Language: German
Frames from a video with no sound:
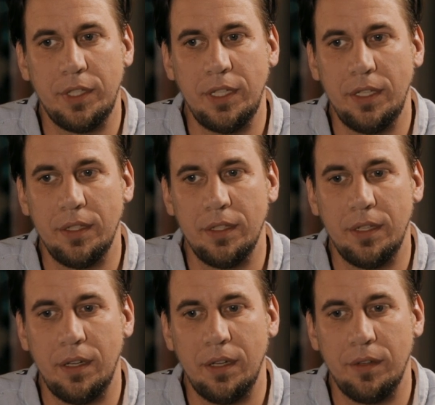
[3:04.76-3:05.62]
würde ihn
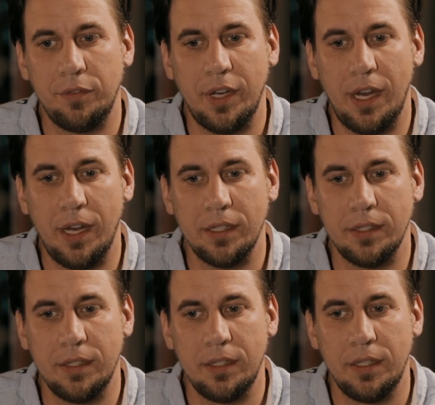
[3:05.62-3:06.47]
äh,
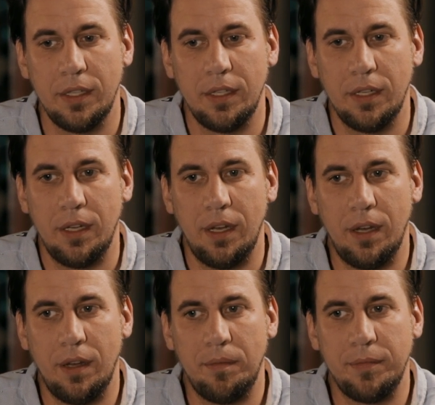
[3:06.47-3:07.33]
fragen,
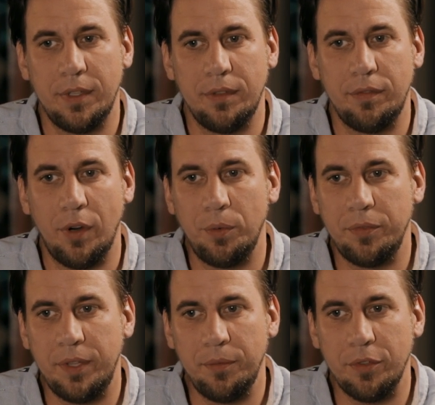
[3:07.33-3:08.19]
ähm,
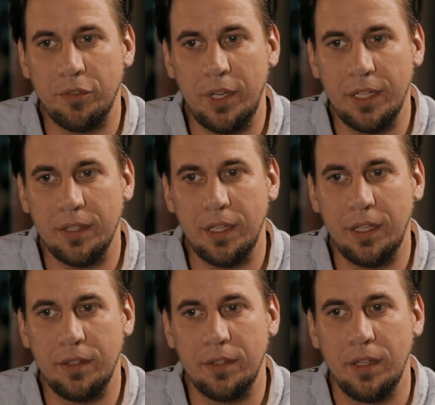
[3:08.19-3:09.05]
warum es ihm so schlecht
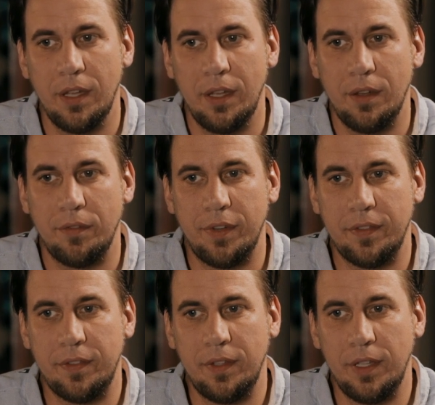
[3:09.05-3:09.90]
geht,
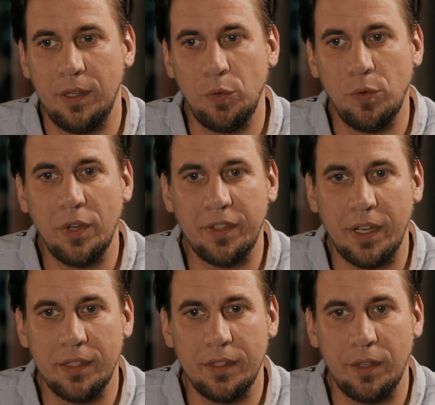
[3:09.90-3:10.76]
was die
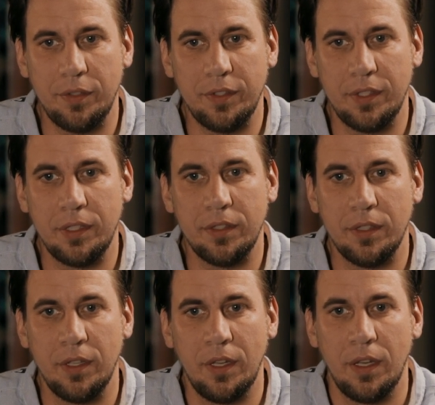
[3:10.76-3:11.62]
Ursachen dafür
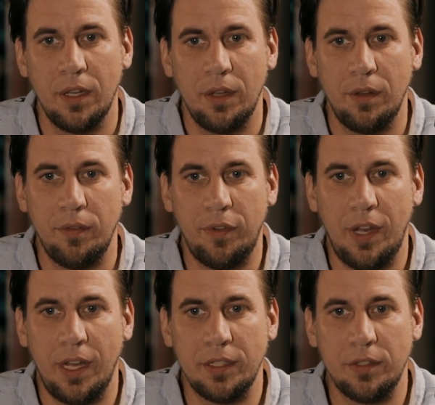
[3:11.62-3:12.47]
sind,
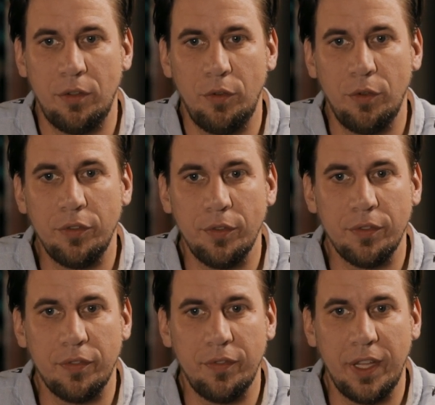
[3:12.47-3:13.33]
vielleicht
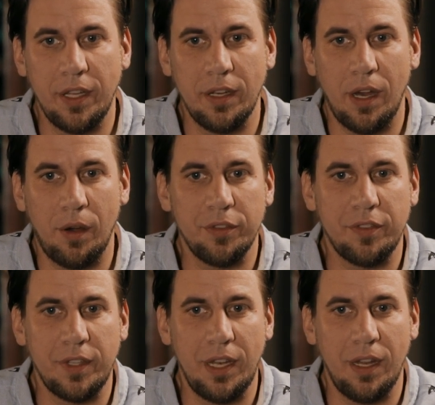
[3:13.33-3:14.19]
Lösungswege
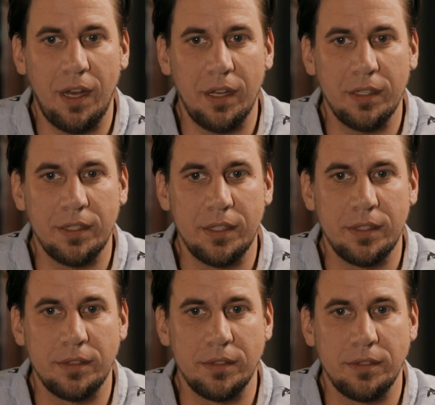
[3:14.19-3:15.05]
aus der Lage